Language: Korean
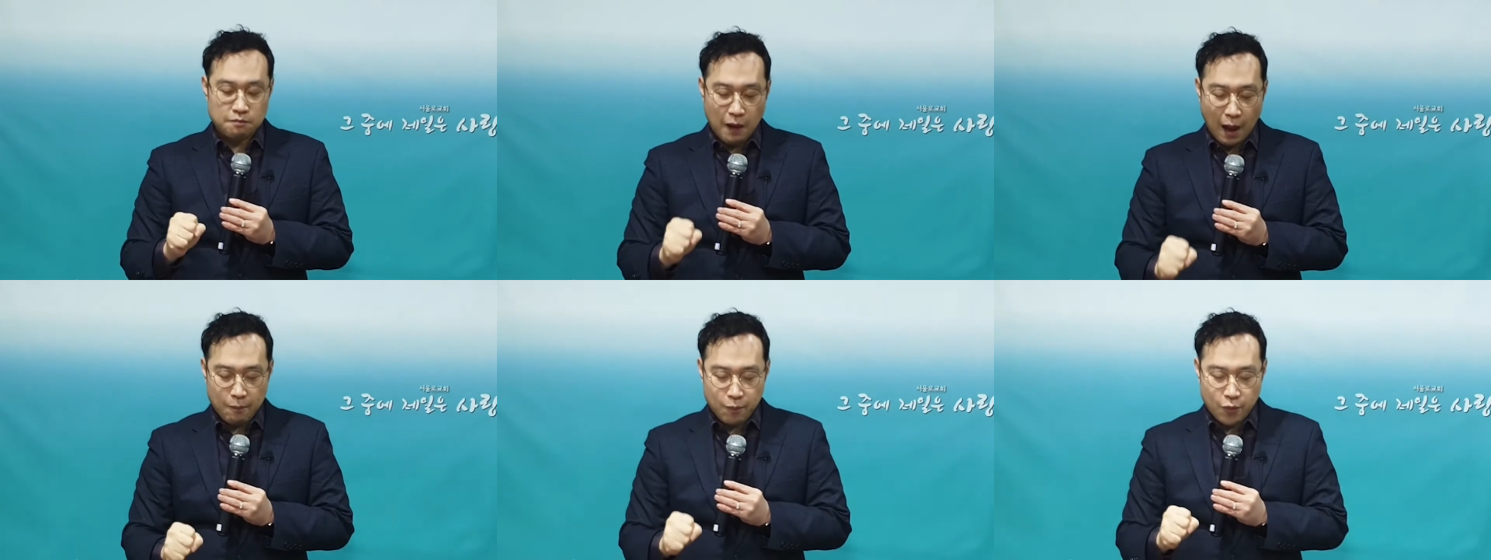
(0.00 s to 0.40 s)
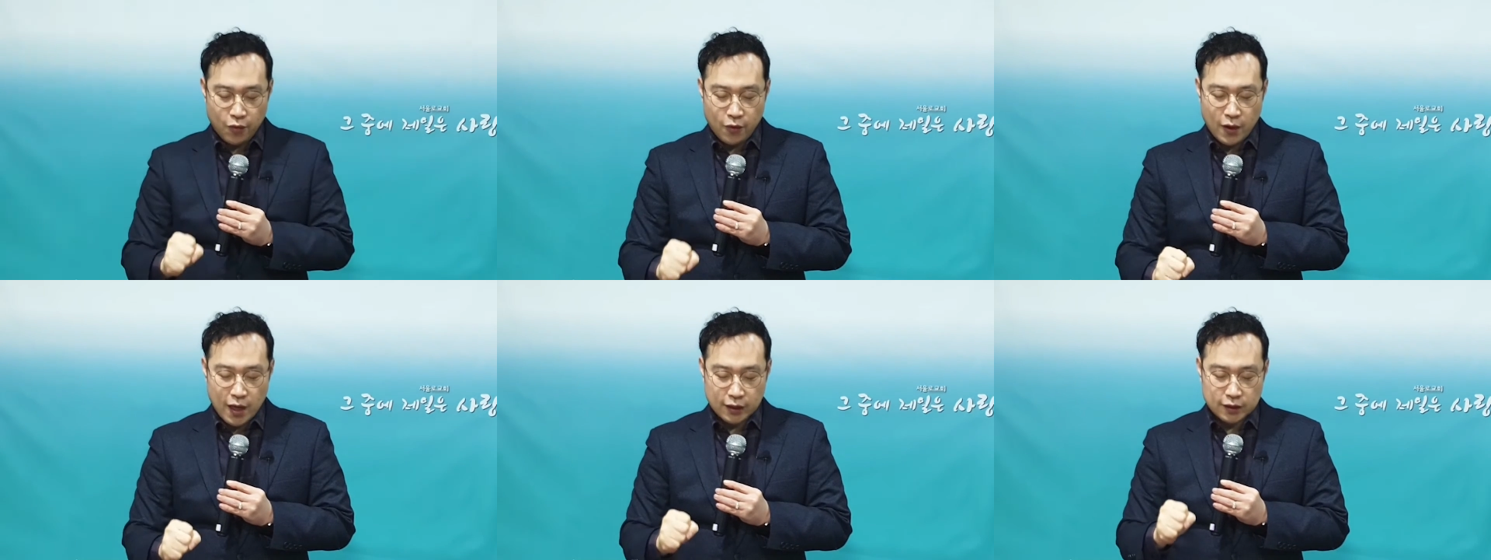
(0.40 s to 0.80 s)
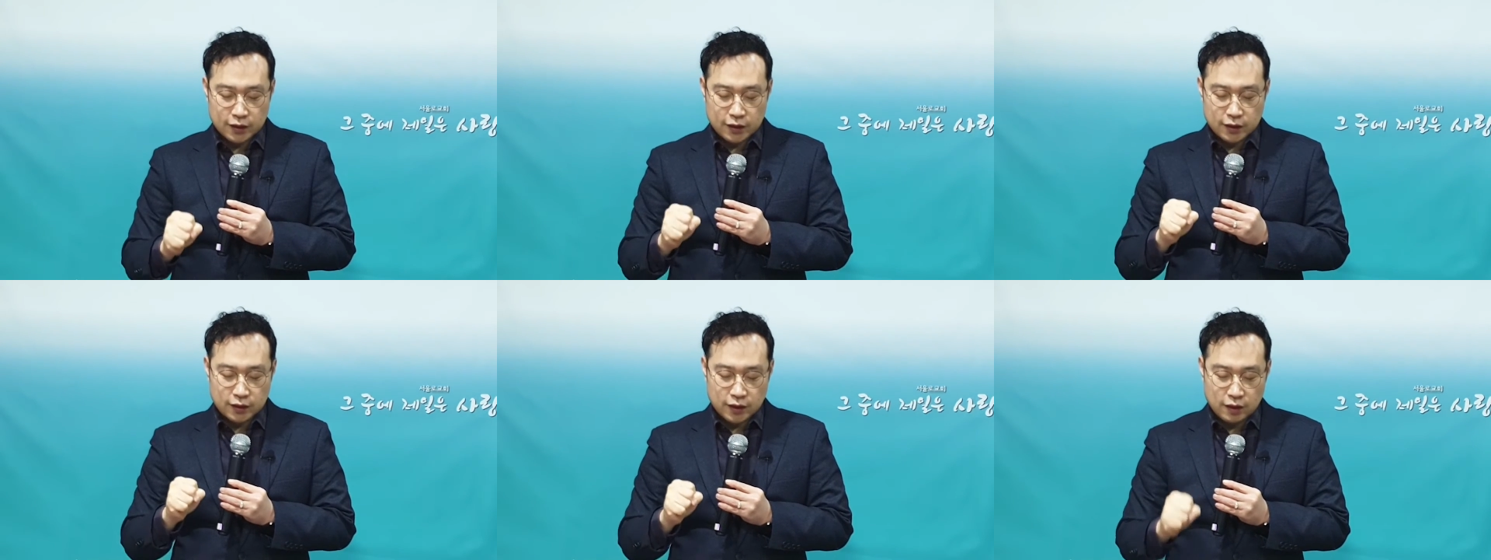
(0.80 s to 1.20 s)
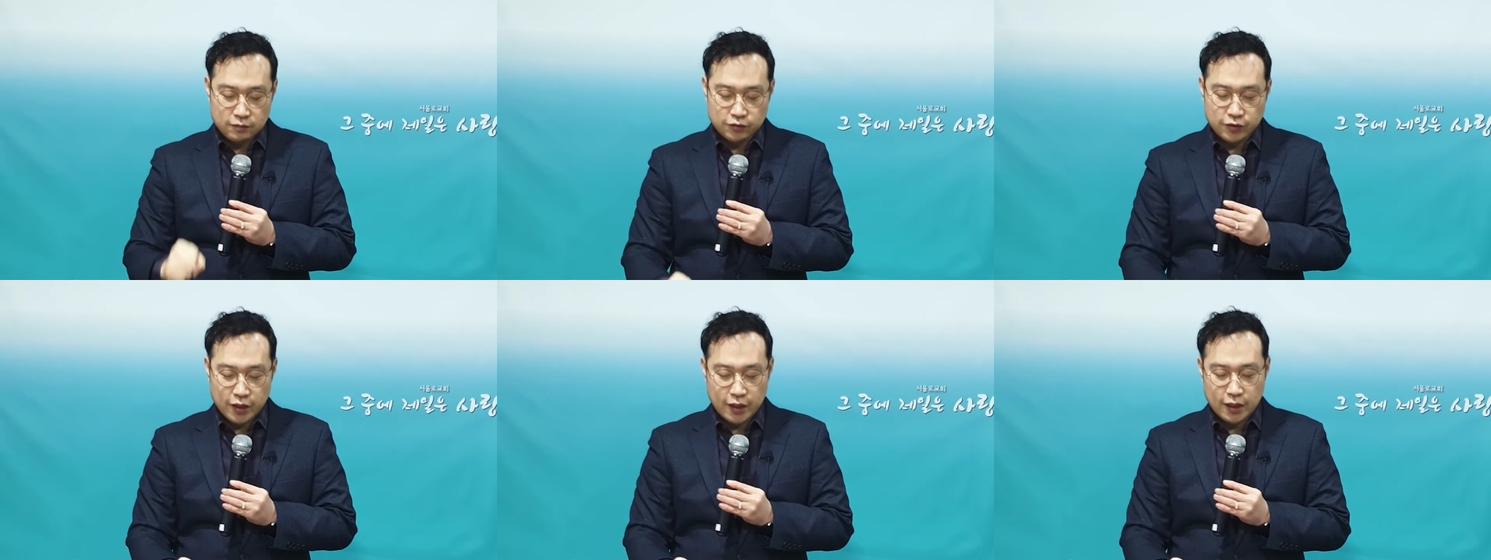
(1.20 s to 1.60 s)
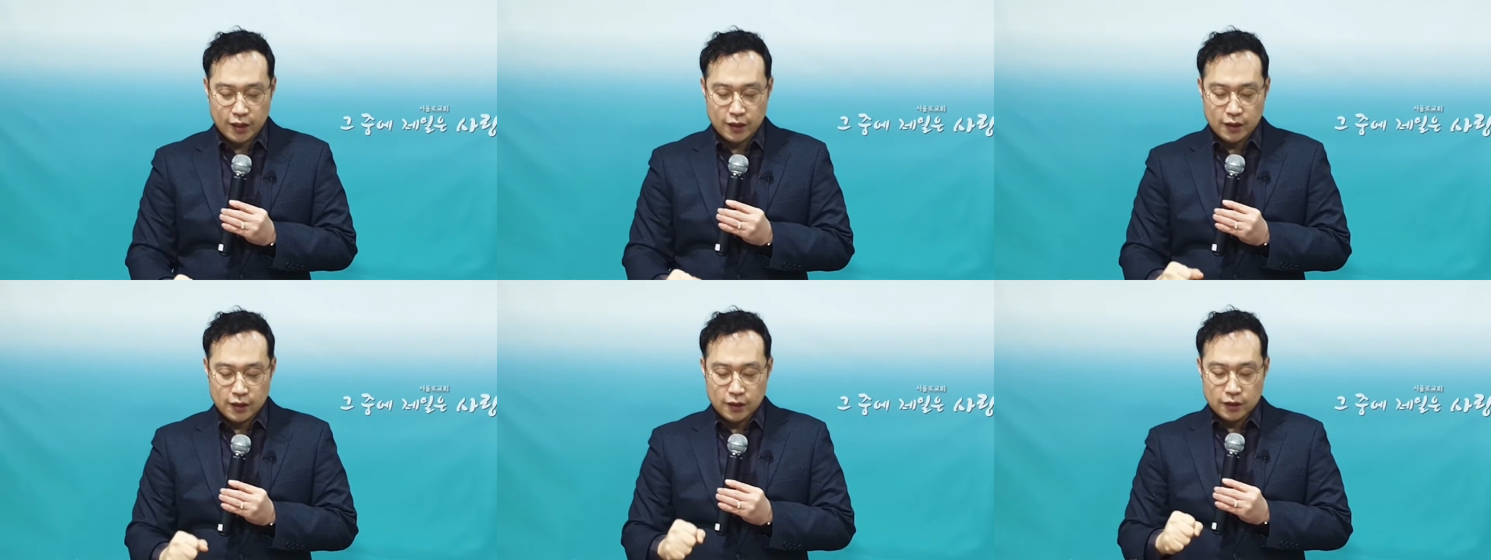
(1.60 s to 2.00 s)
맛보았기
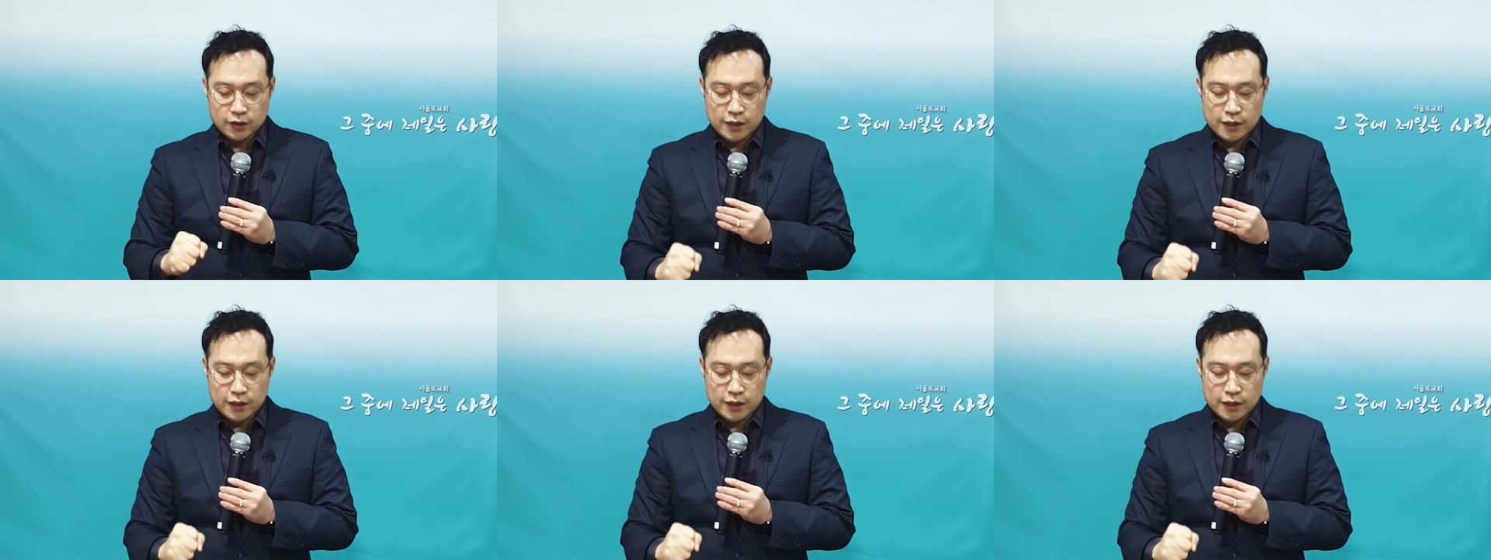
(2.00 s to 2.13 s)
때문에